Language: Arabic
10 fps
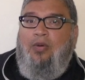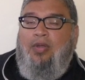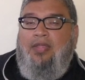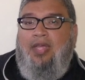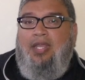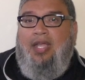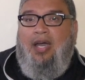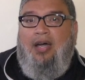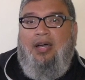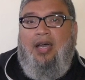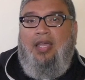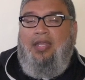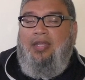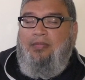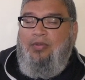ولذلك قال
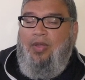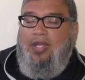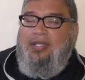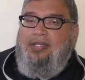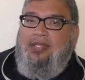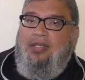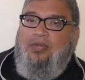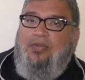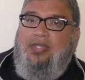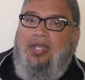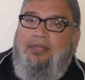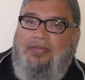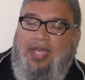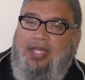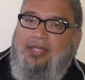النبي عليه الصلاة والسلام
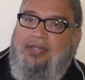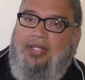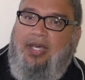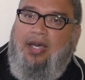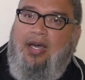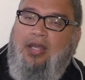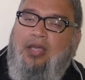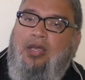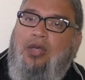في حديث آخر